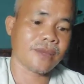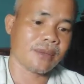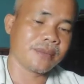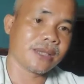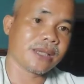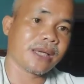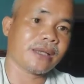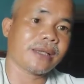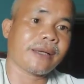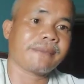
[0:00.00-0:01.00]
Tâm chia sẻ
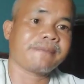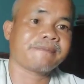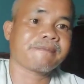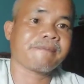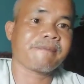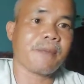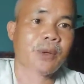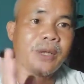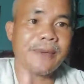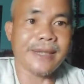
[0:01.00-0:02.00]
cả nhà
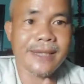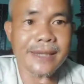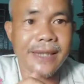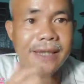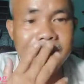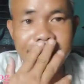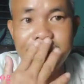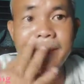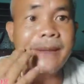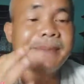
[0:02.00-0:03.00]
mọi người đi chia sẻ cái
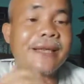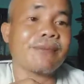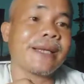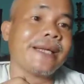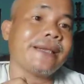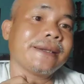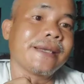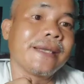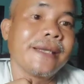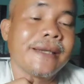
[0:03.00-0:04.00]
clip clip này rộng rãi
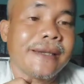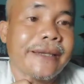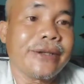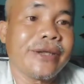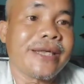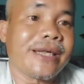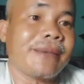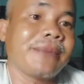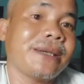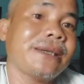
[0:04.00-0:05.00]
lên để cho anh chàng
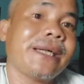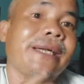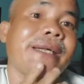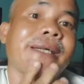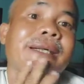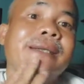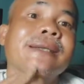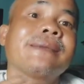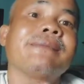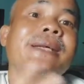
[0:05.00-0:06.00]
thám tử này à,
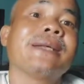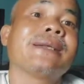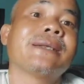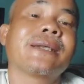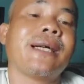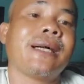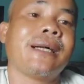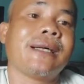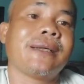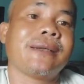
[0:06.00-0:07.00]
anh biết được
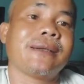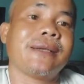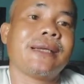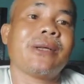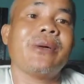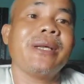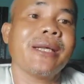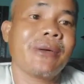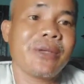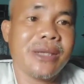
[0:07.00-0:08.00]
là anh nói như
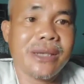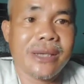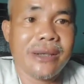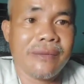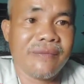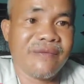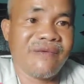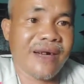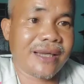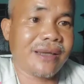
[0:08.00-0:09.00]
nào chính trị
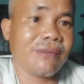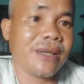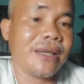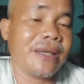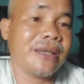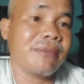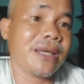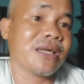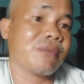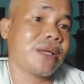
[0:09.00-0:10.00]
phản động là gì
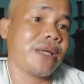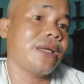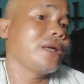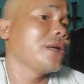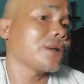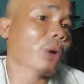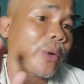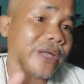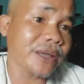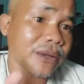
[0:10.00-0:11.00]
ba sọc là gì
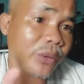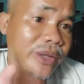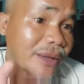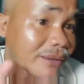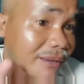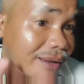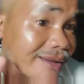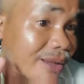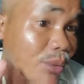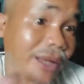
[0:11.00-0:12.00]
tôi đã từng nói rất
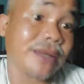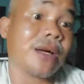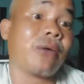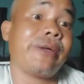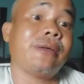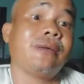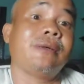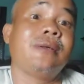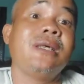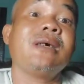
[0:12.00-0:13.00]
là nhiều lần rồi
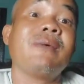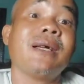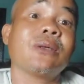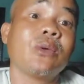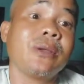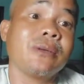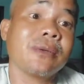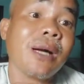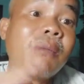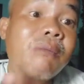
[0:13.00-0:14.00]
chứ không phải là tôi
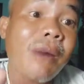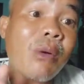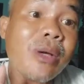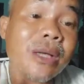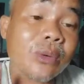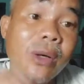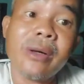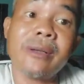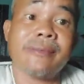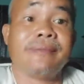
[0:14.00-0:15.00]
không bao giờ tôi
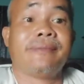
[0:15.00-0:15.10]
nói